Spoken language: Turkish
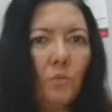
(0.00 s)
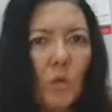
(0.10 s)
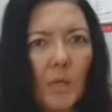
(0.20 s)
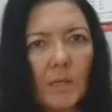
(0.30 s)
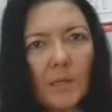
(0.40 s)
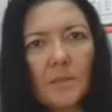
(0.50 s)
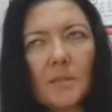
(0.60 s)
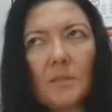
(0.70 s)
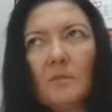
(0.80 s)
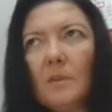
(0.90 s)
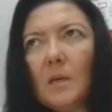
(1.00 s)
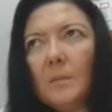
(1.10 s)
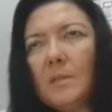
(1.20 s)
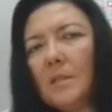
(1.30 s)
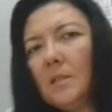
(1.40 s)
Mülakat sınavı
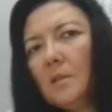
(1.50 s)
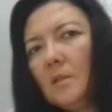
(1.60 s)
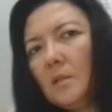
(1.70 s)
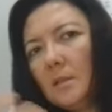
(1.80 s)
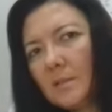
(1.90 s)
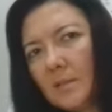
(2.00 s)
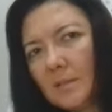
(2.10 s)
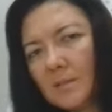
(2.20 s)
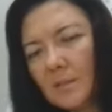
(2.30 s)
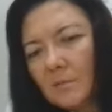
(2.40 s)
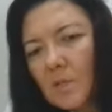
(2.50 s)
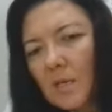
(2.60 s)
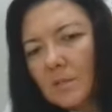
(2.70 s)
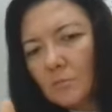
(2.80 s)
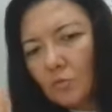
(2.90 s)
var. Bir de yetenek sınavı
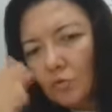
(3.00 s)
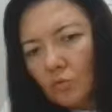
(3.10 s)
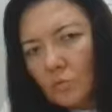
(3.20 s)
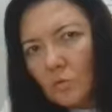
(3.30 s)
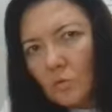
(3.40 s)
yani bu